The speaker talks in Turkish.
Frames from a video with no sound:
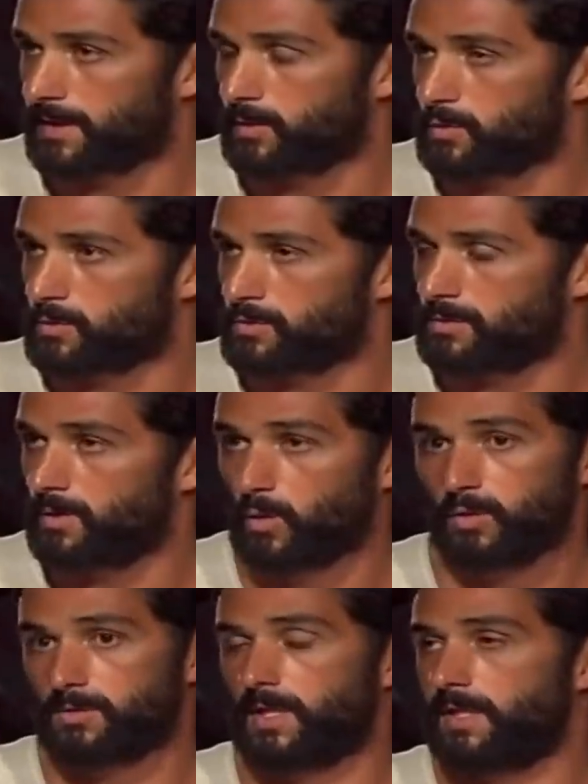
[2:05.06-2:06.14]
yakalıyorsunuz.
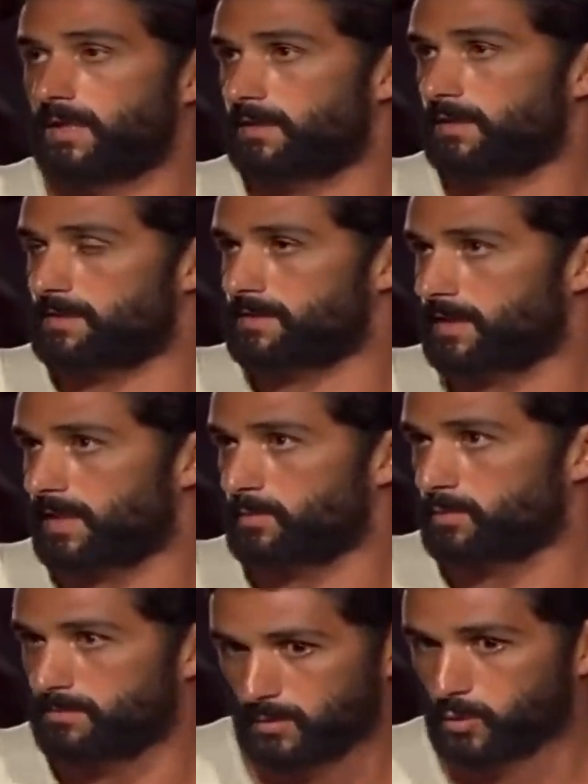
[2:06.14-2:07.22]
10 tane yakalasınız dahi
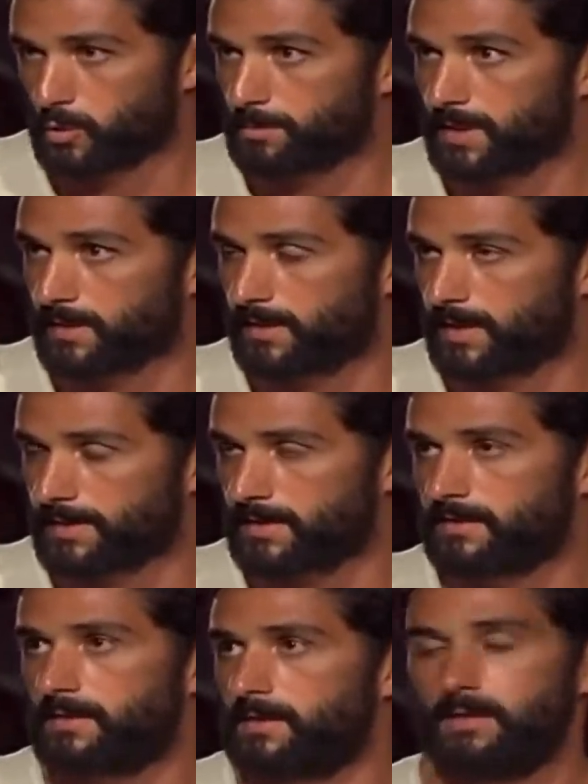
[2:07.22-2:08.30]
küçük balıklardan.
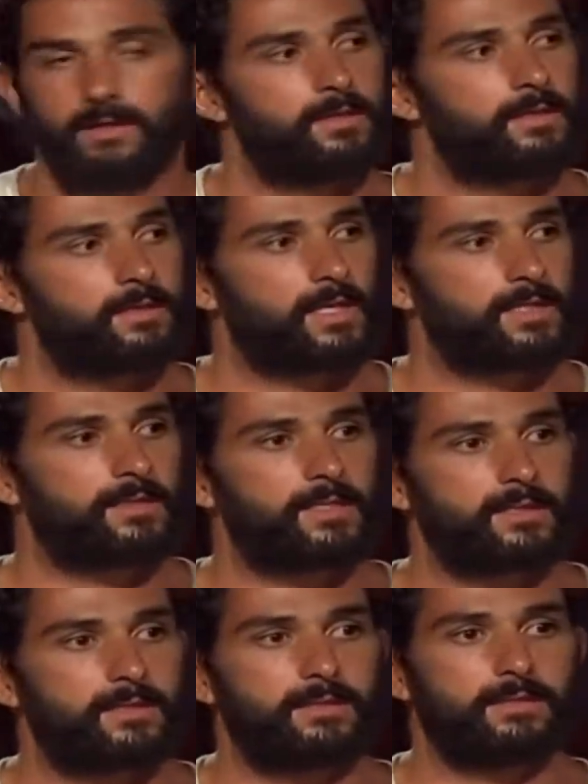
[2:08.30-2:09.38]

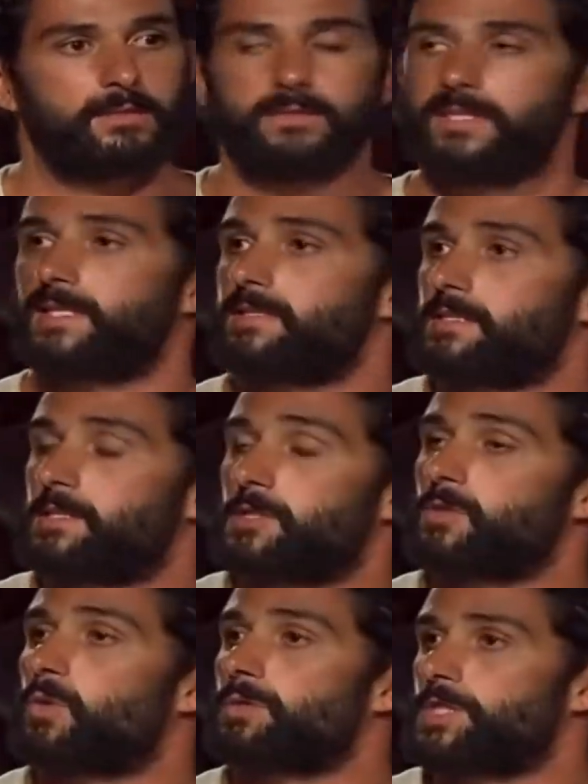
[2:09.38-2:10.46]
Adada 8
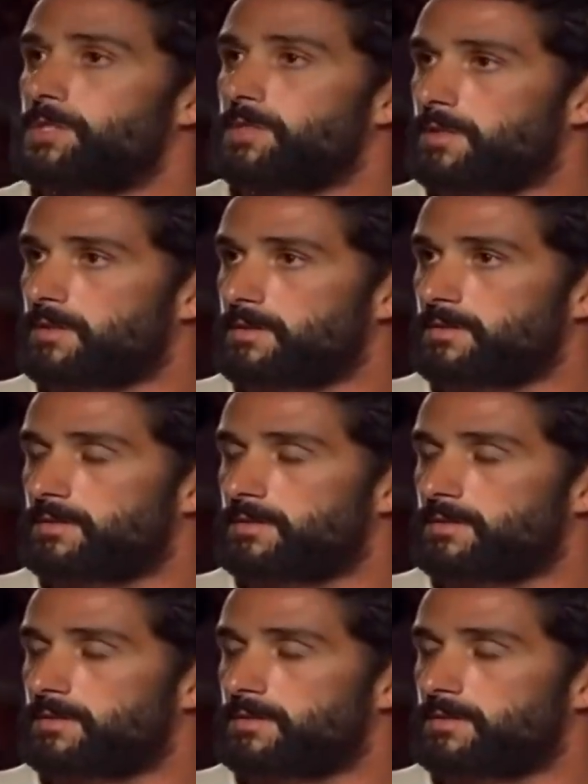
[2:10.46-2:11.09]
kişiydik, 10 kişiydik.